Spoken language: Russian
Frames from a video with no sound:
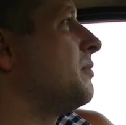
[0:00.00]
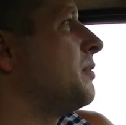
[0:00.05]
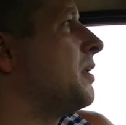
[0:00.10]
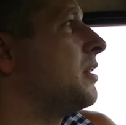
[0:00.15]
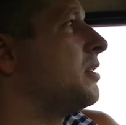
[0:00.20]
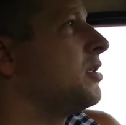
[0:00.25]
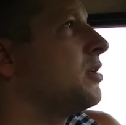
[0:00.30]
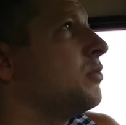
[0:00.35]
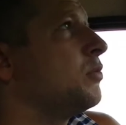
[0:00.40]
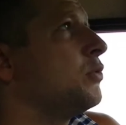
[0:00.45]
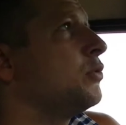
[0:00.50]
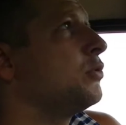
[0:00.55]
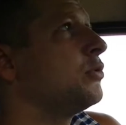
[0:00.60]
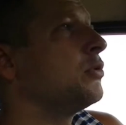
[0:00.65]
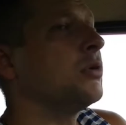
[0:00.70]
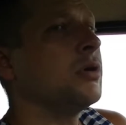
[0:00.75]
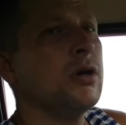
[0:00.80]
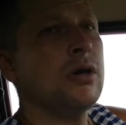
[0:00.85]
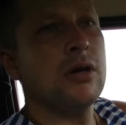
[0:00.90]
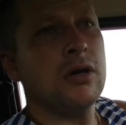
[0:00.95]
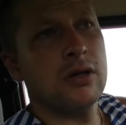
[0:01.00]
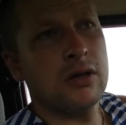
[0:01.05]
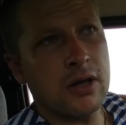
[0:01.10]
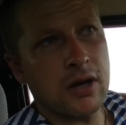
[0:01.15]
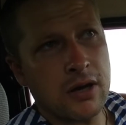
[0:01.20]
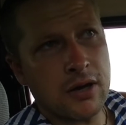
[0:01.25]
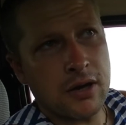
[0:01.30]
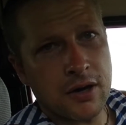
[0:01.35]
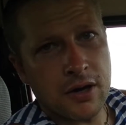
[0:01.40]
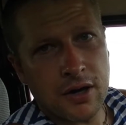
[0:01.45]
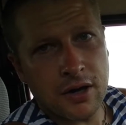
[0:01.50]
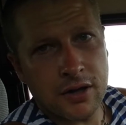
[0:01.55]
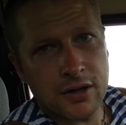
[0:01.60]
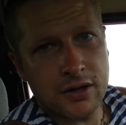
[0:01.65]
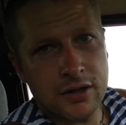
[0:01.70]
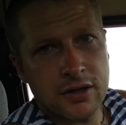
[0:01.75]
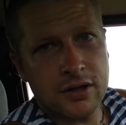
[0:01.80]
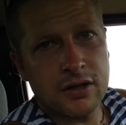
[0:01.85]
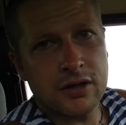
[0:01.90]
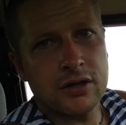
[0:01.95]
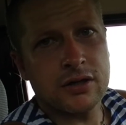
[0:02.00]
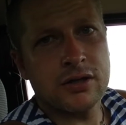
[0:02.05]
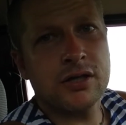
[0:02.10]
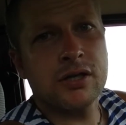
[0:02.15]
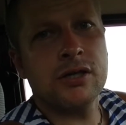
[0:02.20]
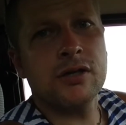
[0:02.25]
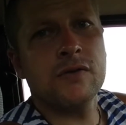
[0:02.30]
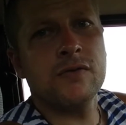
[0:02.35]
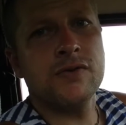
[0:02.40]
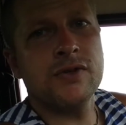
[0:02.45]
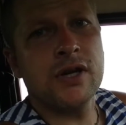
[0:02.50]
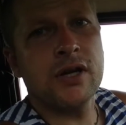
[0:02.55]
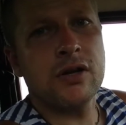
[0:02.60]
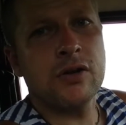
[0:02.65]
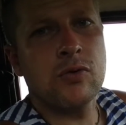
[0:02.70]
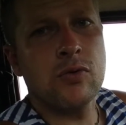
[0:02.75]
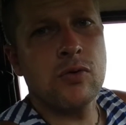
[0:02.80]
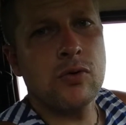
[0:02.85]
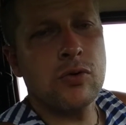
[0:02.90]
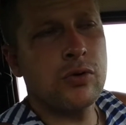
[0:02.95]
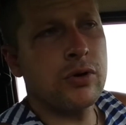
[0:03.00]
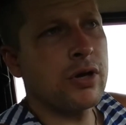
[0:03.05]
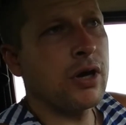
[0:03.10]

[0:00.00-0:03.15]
ребят не буду, так как и денег взяли гору.